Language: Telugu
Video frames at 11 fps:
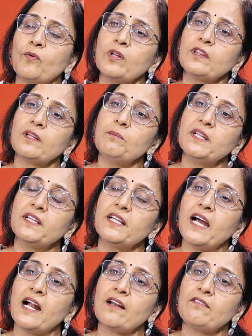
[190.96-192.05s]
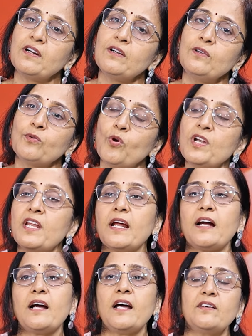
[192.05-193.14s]
కొంతమంది ఆడవాళ్ళు కొన్ని
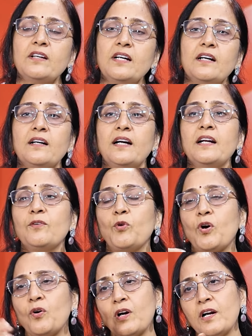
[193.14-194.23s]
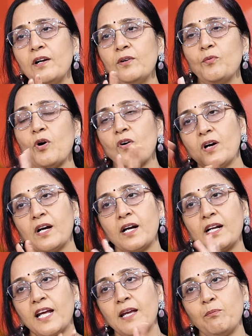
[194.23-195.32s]
రకాలుగా అంటే ఒక్కొక్కళ్ళు ఒక్కొక్క
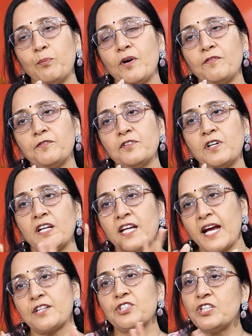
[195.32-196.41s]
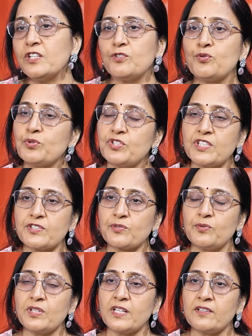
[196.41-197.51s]
టైప్ ఆఫ్ రియాక్షన్ని చూస్
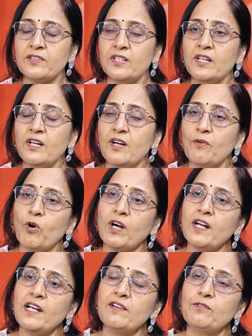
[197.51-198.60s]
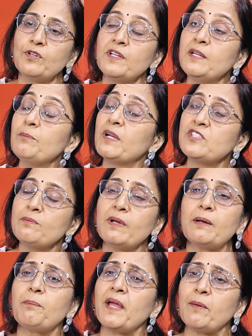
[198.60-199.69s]
చేసుకుంటారు ఒకళ్ళేమో ఈ మధ్య
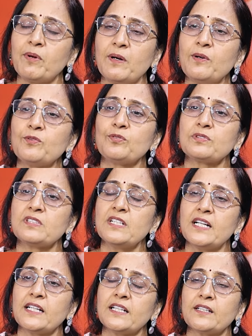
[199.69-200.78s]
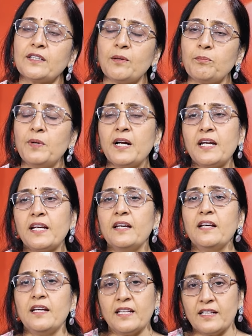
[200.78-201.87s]
మనం పేపర్లో చూస్తున్నాం కదా తప్పు అంటే
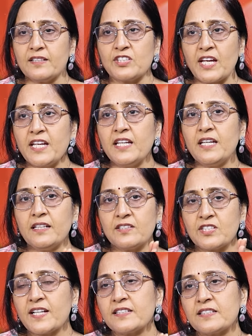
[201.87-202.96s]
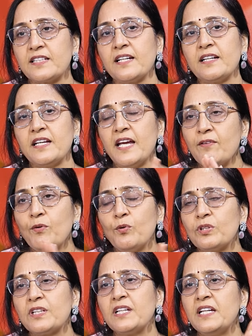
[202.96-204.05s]
ఇది చెయ్యి చేస్తే
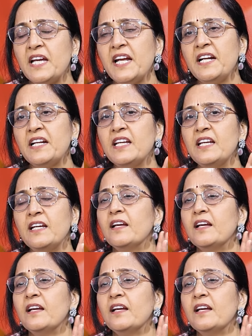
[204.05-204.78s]
ఏమవుతుంది ఏంటి